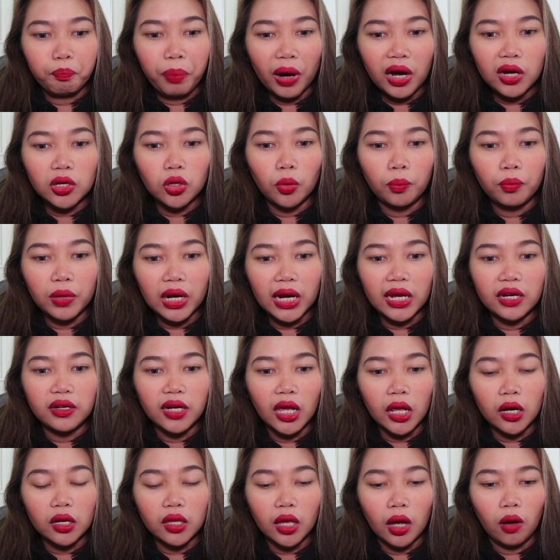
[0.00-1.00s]
Vacuum
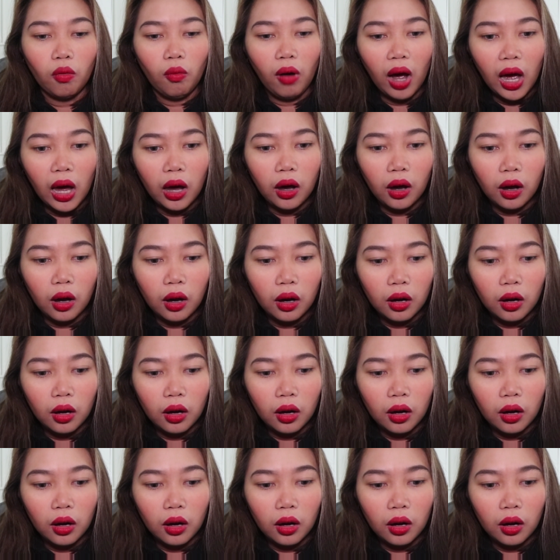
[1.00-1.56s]
cleaner niya, wa.